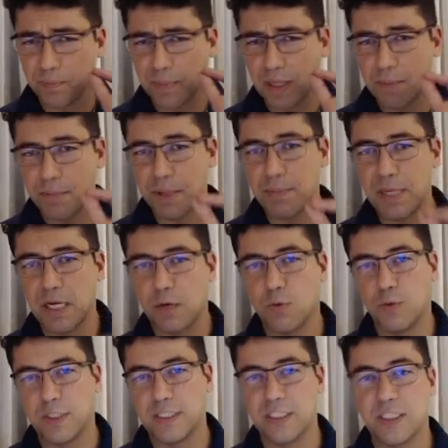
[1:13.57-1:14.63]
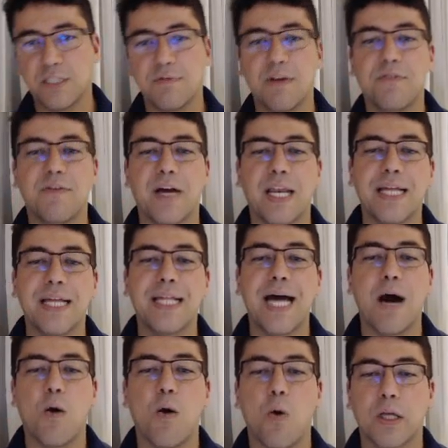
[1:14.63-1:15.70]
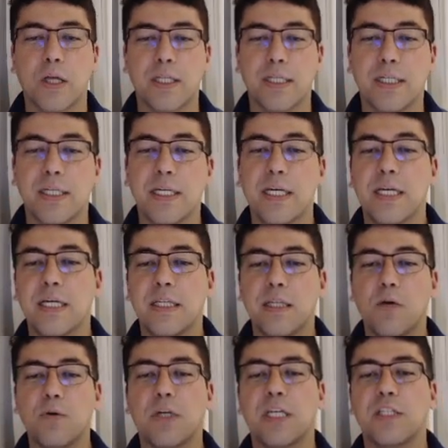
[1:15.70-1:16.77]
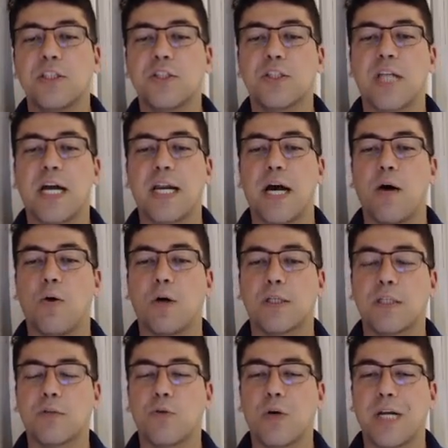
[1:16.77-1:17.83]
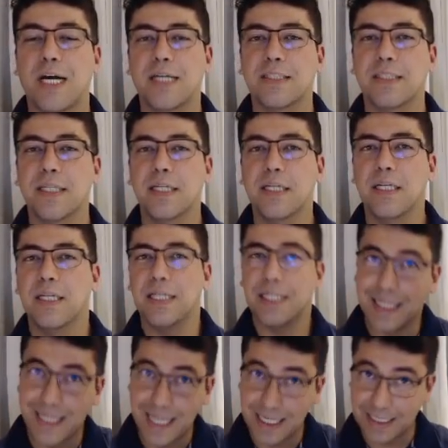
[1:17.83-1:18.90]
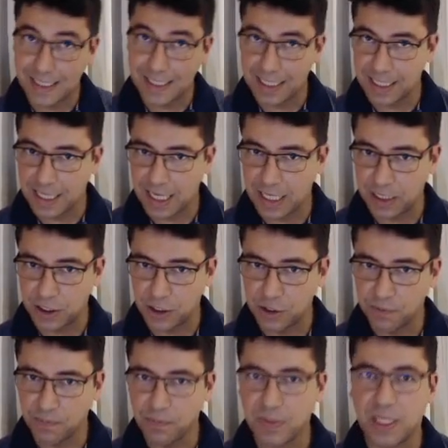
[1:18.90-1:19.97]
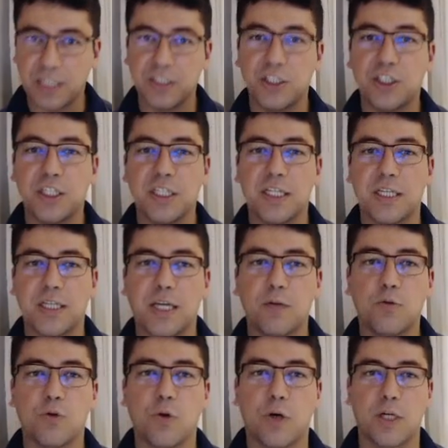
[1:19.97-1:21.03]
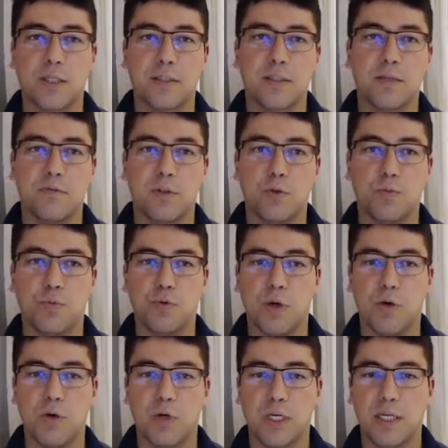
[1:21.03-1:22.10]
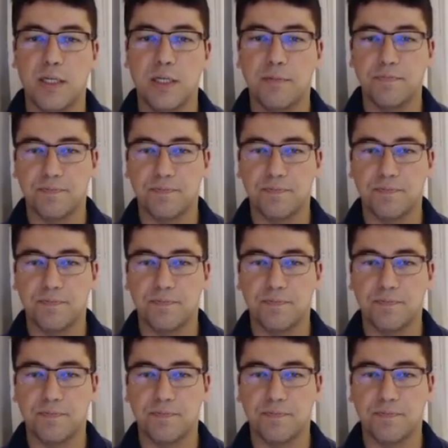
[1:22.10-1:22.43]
Primeira coisa, a gente vai falar da aorta. Então aqui a gente está na aorta torácica descendente. A gente ainda está no tórax, está vendo o pulmão aqui,